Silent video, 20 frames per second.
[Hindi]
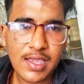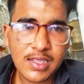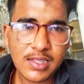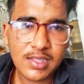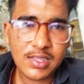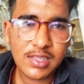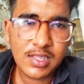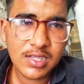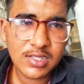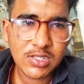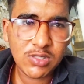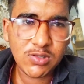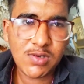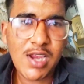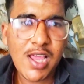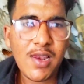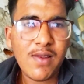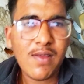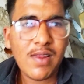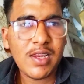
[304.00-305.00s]
दीदी के
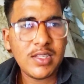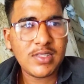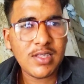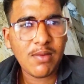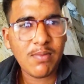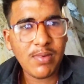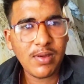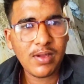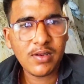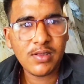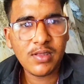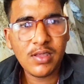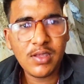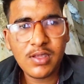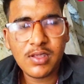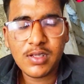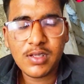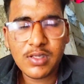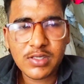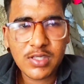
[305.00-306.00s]
ससुराल वाले सब
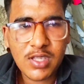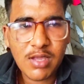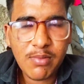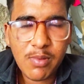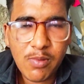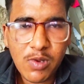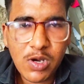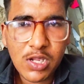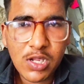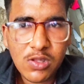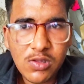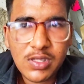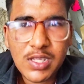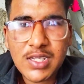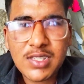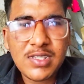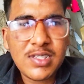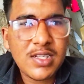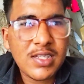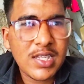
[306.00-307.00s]
सब बोले तो दस
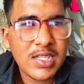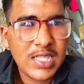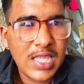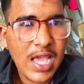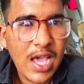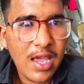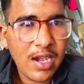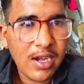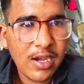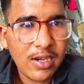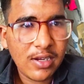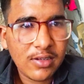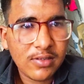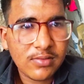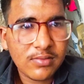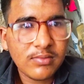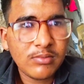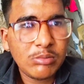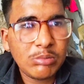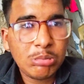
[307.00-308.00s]
जन जैसे आ रहे हैं
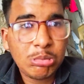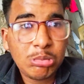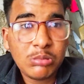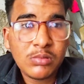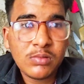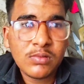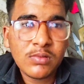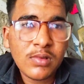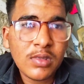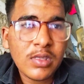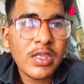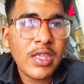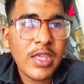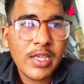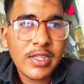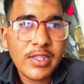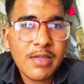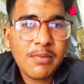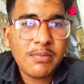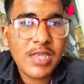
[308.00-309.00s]

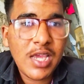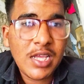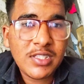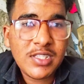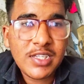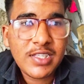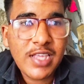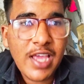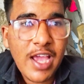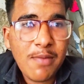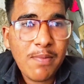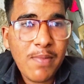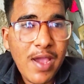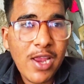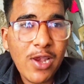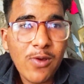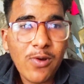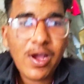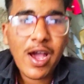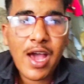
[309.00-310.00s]
एकदम झांसी हाई फाई
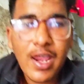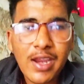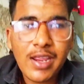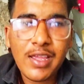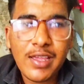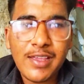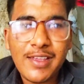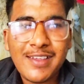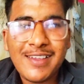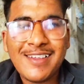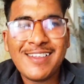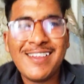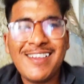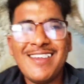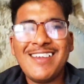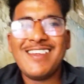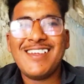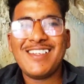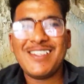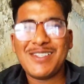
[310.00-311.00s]
लोग आ रहे हैं
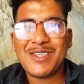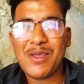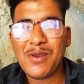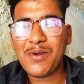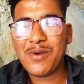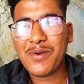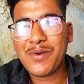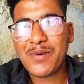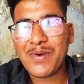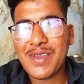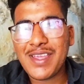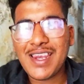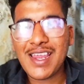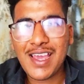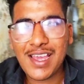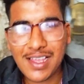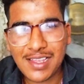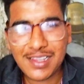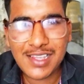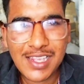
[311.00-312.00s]
चलो कोई ना
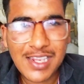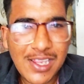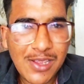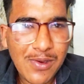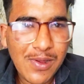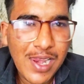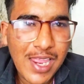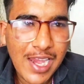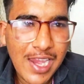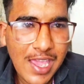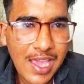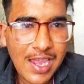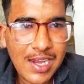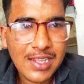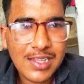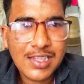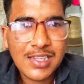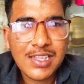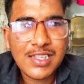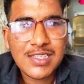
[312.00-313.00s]
दीदी को लेने आ रहे
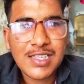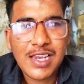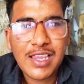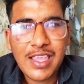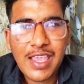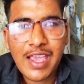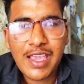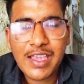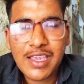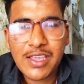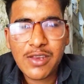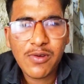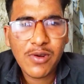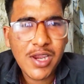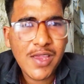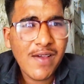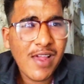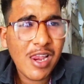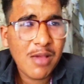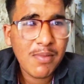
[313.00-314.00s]
हैं दीदी चली जाएगी रोने
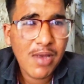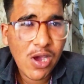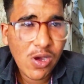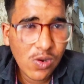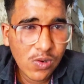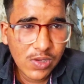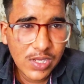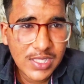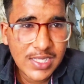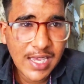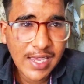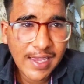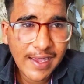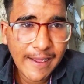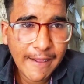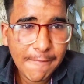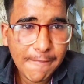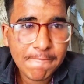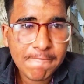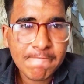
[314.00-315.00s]
वाला माहौल हो ही जाएगा
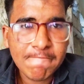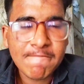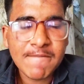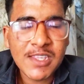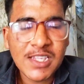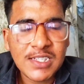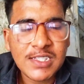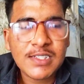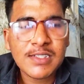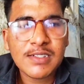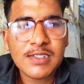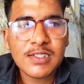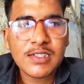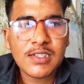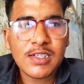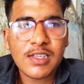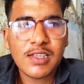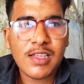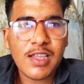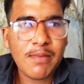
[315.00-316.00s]

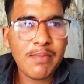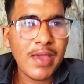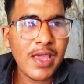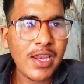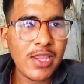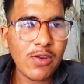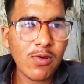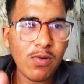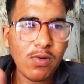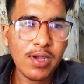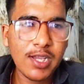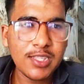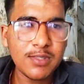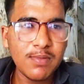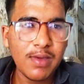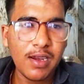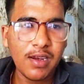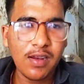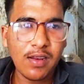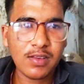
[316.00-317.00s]
मैं नहीं रहूँगा इस
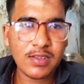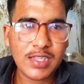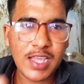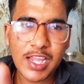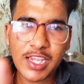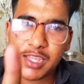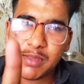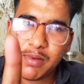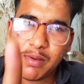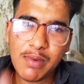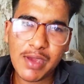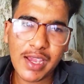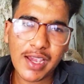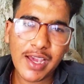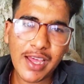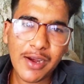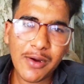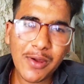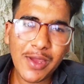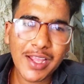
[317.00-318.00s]
बार शादी में भयंकर
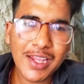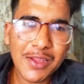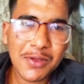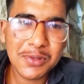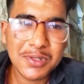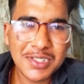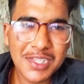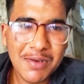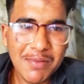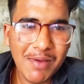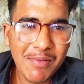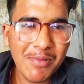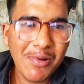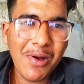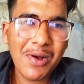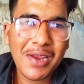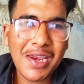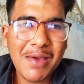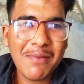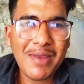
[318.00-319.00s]
रोया था उस दिन मैं ब्लॉग
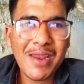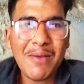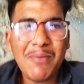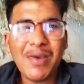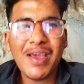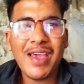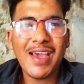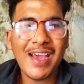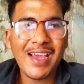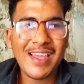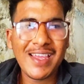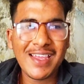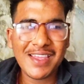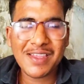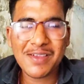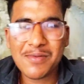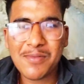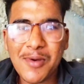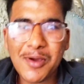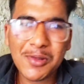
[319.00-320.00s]
ना बना पाया
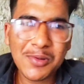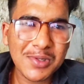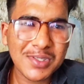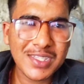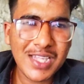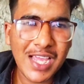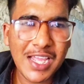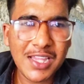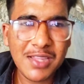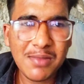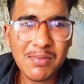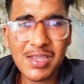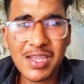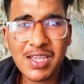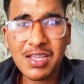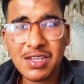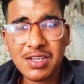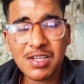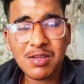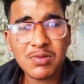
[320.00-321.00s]
बहुत गुस्सा आई थी मैं
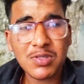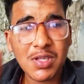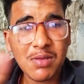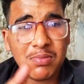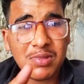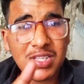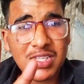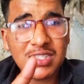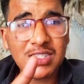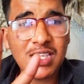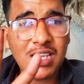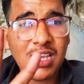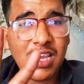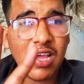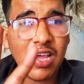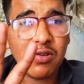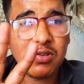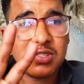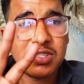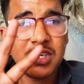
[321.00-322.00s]
कम से कम तीस दिन रहा
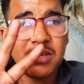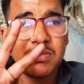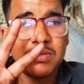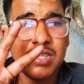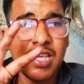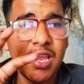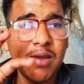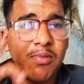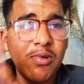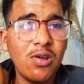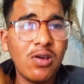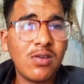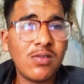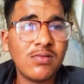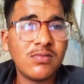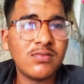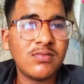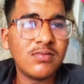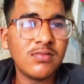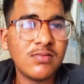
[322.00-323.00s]
और सिर्फ चार ब्लॉग
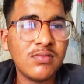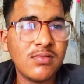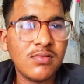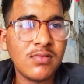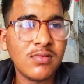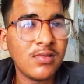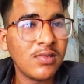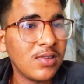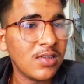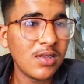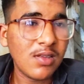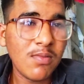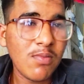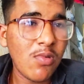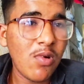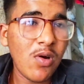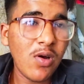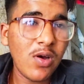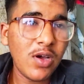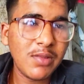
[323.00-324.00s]

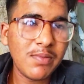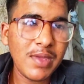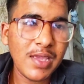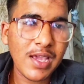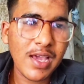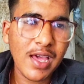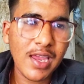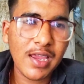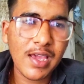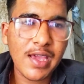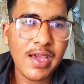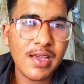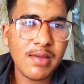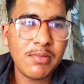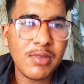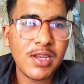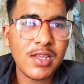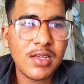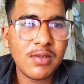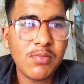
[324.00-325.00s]
बहुत बेकार गया
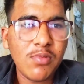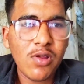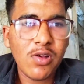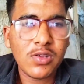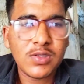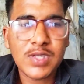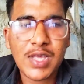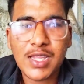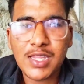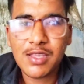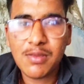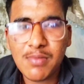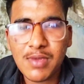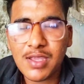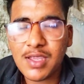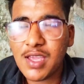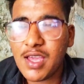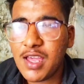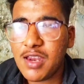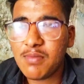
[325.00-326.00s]
मेरा ब्लॉग शादी में
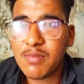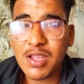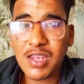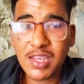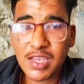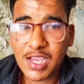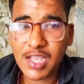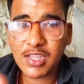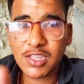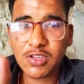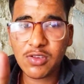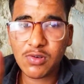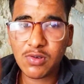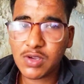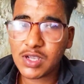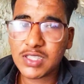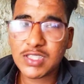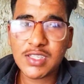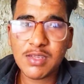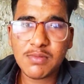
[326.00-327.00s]
यार बन जाते तो
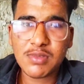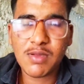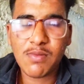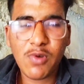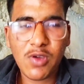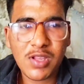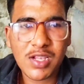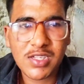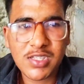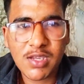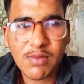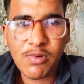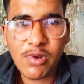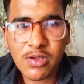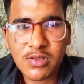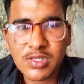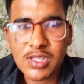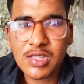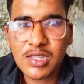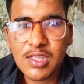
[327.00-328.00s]
कसम से बहुत अच्छे ब्लॉग
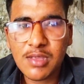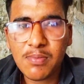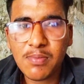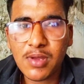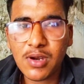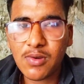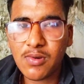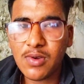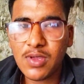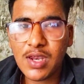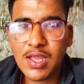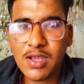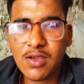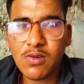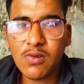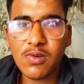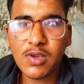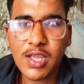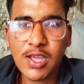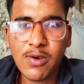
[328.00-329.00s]
चलते पर कोई ना हो
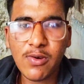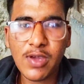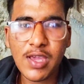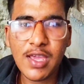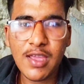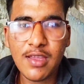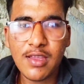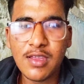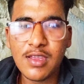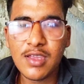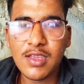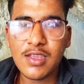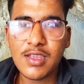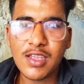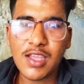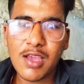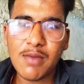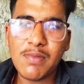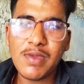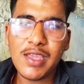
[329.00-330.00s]
गया हो गया
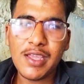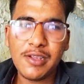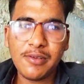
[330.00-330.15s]
अभी